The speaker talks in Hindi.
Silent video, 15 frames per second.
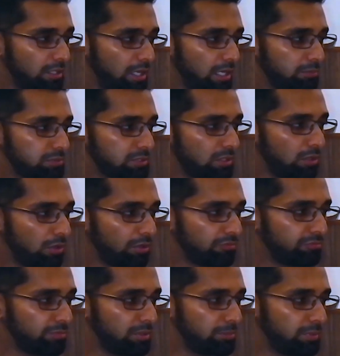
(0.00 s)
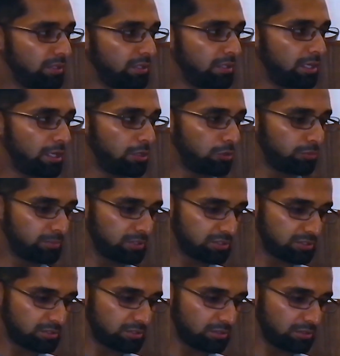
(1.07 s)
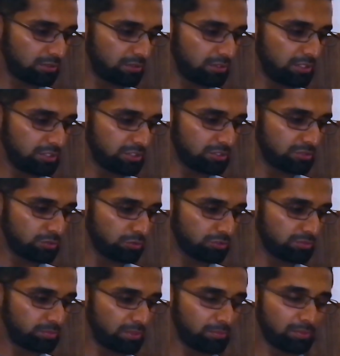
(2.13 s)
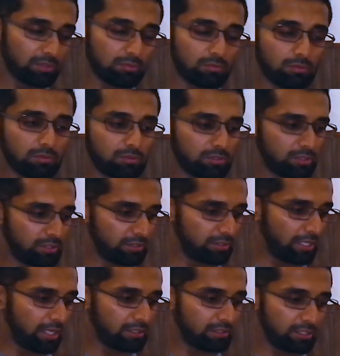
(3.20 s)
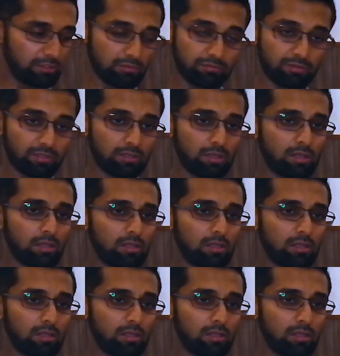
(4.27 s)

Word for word: हेल्प्स अ लॉट ऑफ पीपल एंड आई होप दिस रीचेस दोज पीपल और डायर नीड ऑफ इट